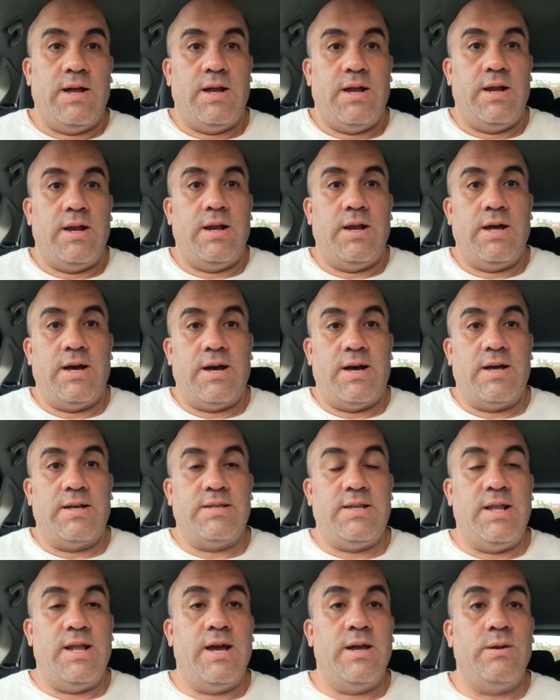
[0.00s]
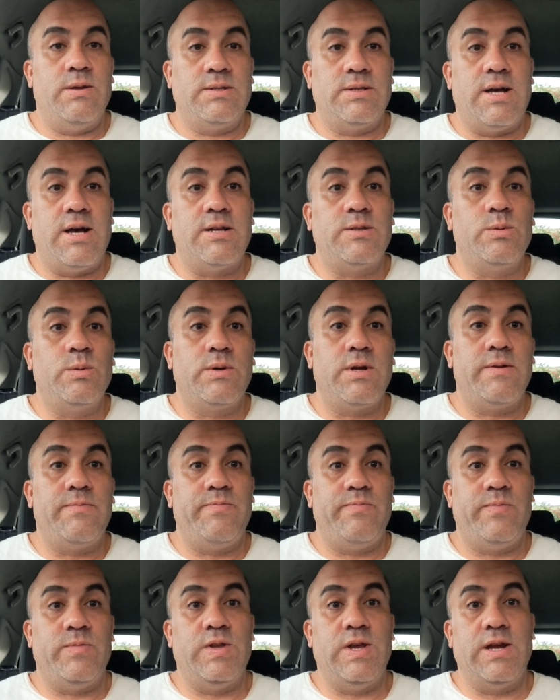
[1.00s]
las Linus Asuka,
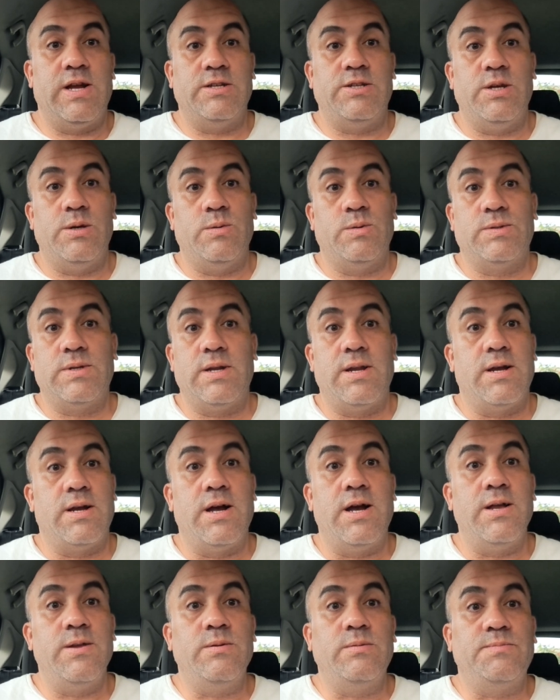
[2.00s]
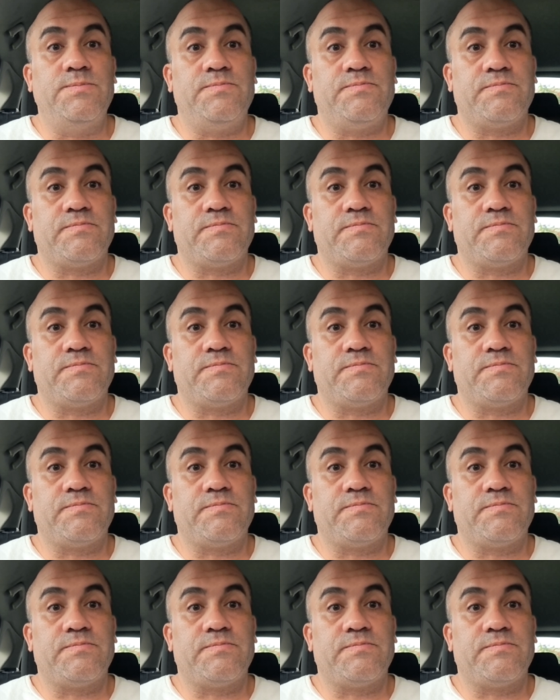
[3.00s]
llega chigusa Nagayo,